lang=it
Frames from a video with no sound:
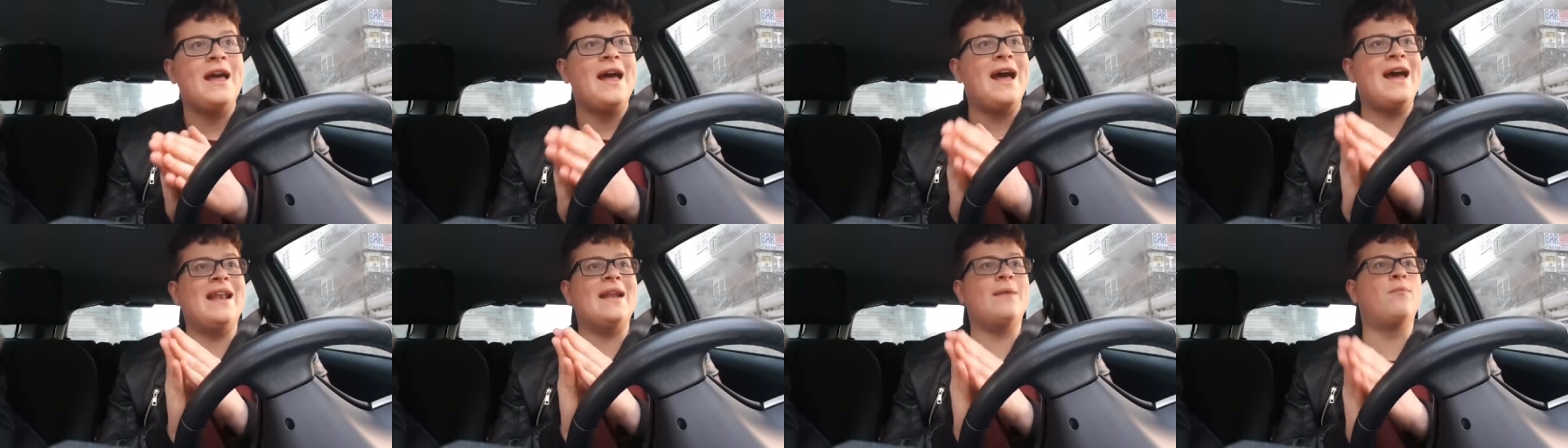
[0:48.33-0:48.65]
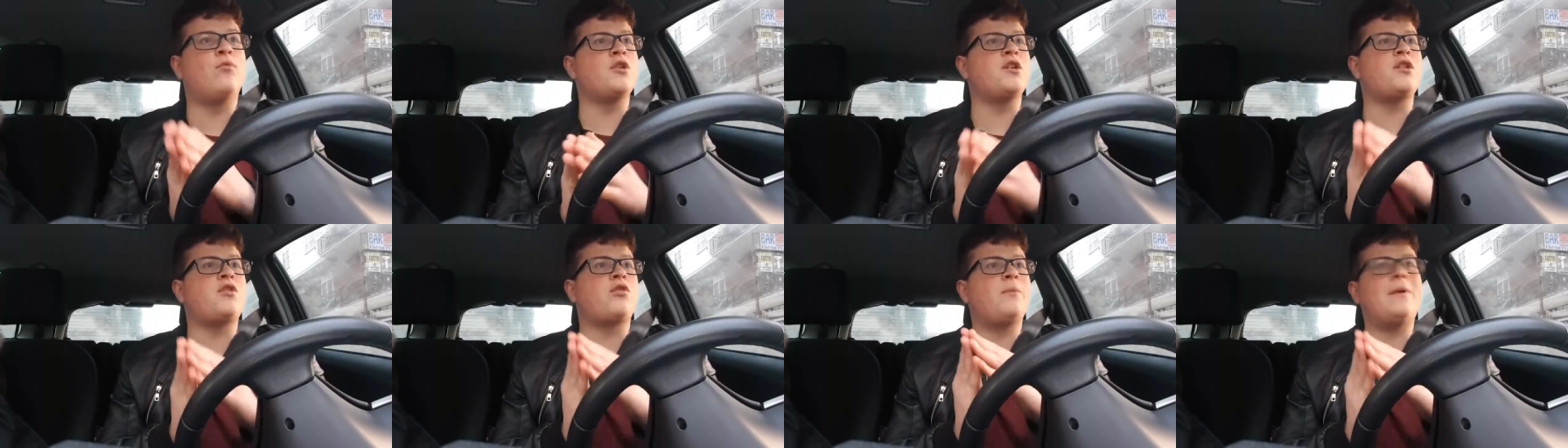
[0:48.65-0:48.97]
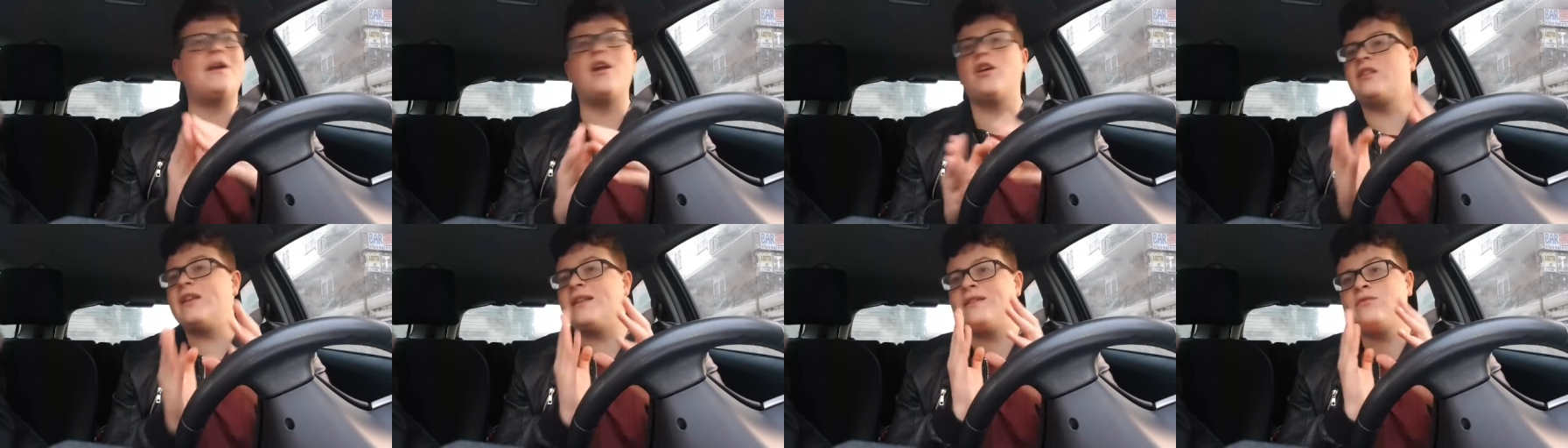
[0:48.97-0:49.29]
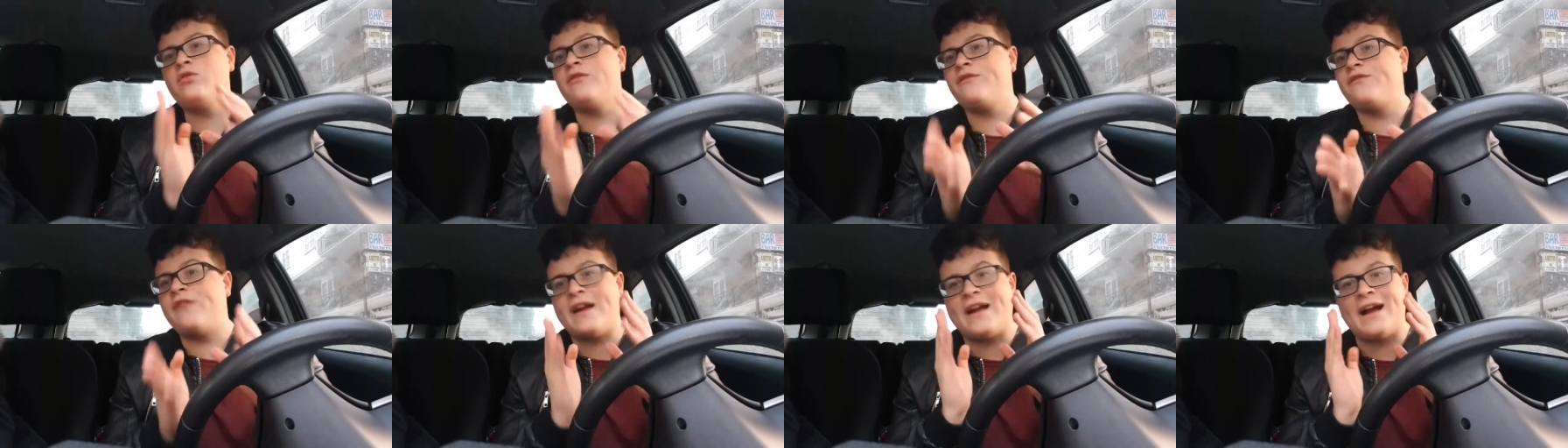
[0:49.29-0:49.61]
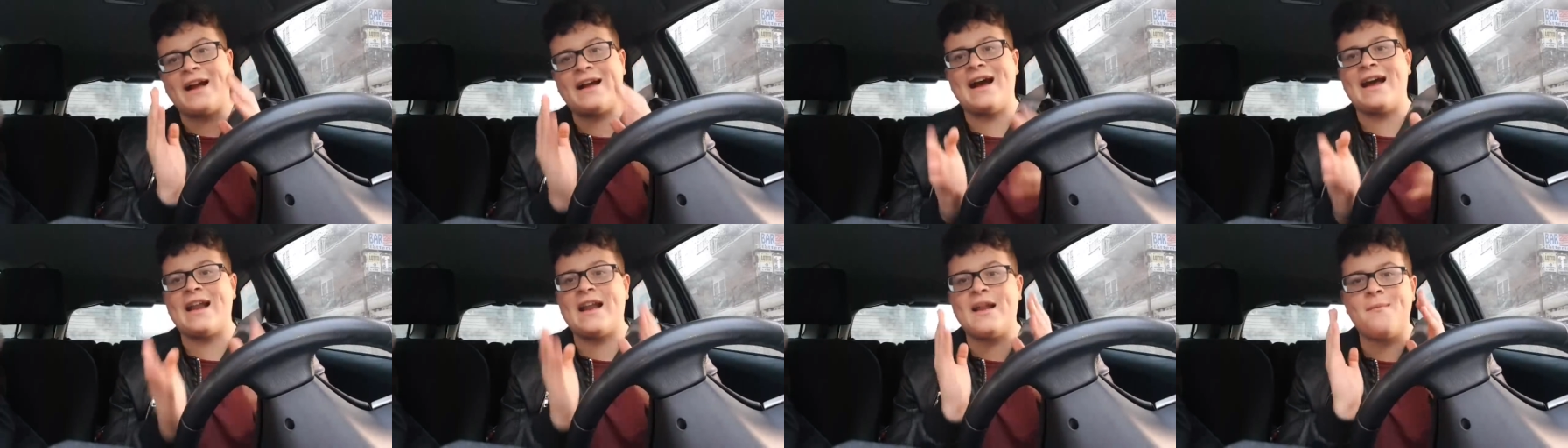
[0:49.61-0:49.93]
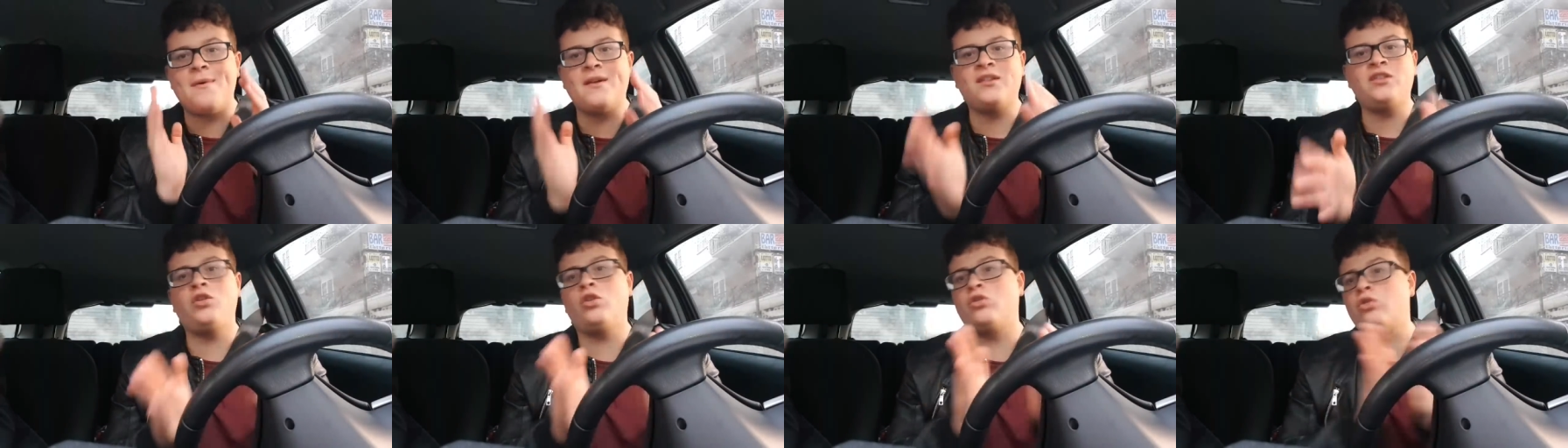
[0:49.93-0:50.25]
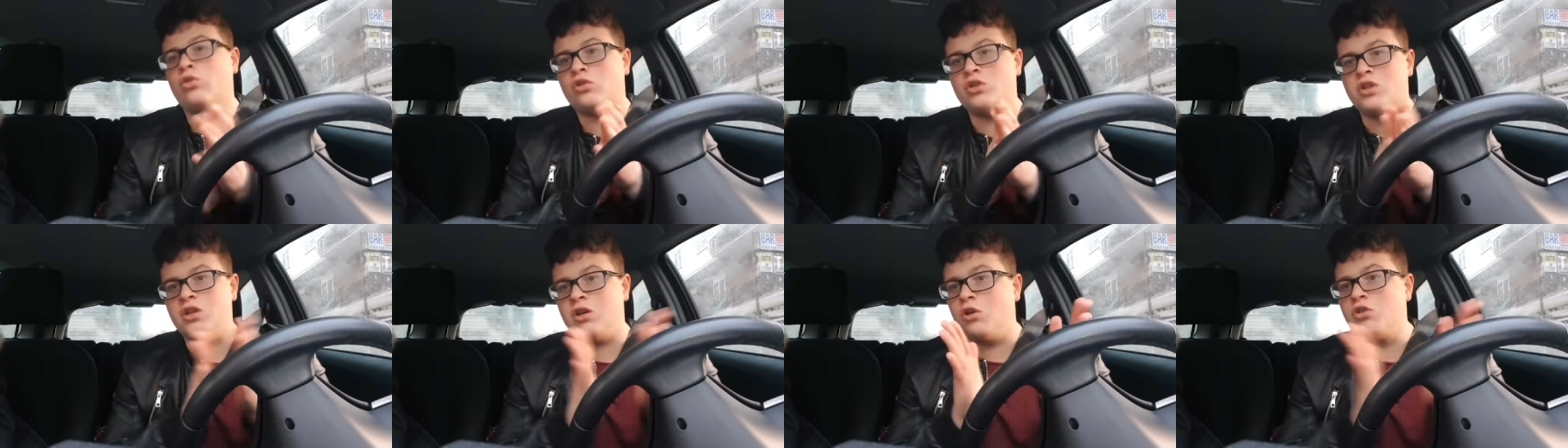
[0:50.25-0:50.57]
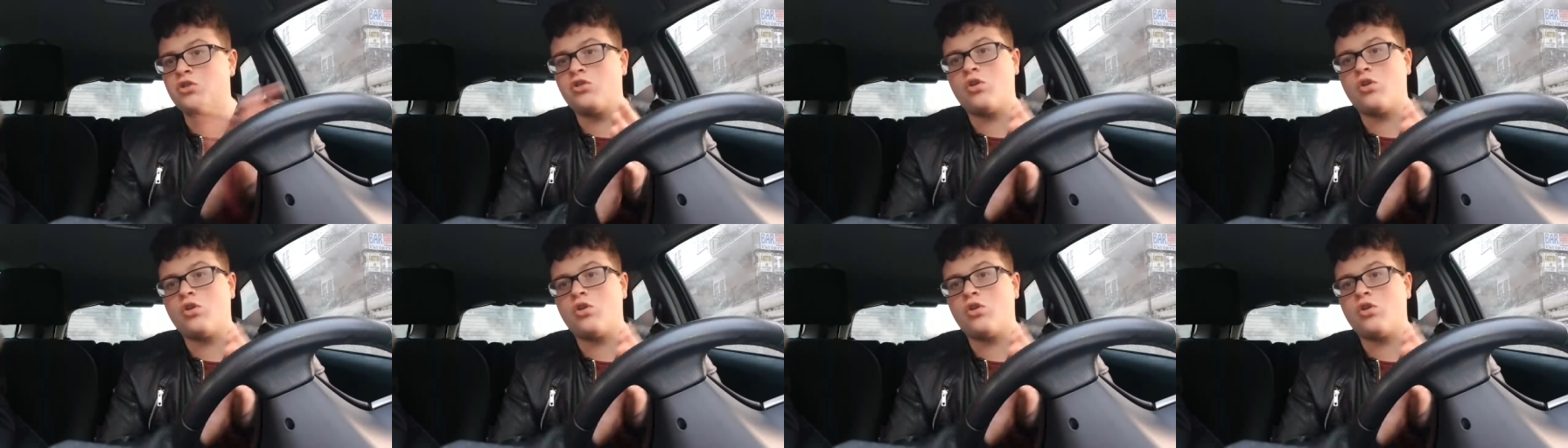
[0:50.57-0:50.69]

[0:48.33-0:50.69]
è l'amore in Però se tu fai cagare una partita te lo dico,